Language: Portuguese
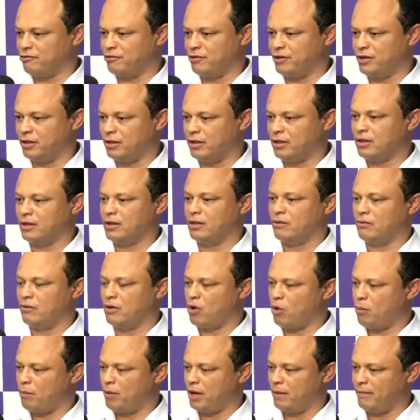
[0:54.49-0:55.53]
De acordo com
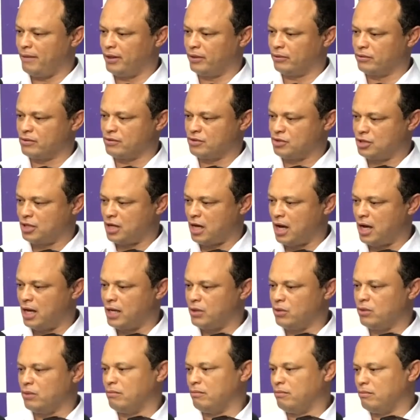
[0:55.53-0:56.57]
as investigações,
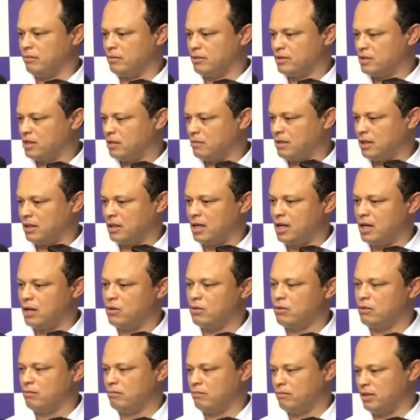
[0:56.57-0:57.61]
o crime ocorreu
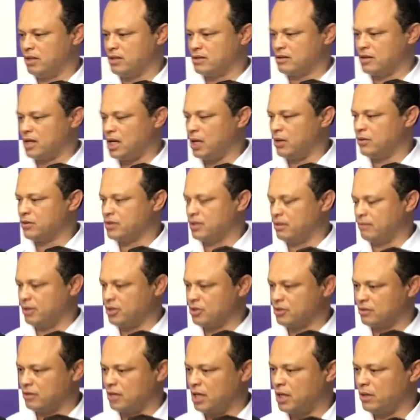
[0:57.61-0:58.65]
porque os bandidos
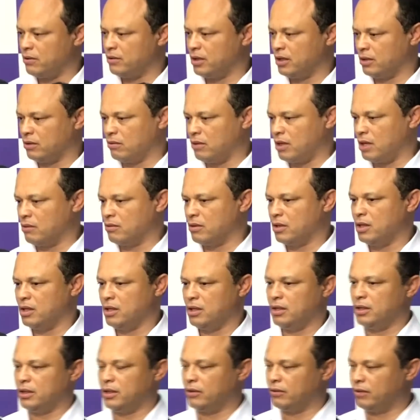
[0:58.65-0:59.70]
suspeitavam que
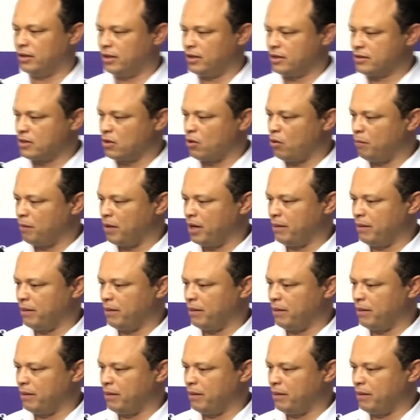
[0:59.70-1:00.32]
Ivan denunciou a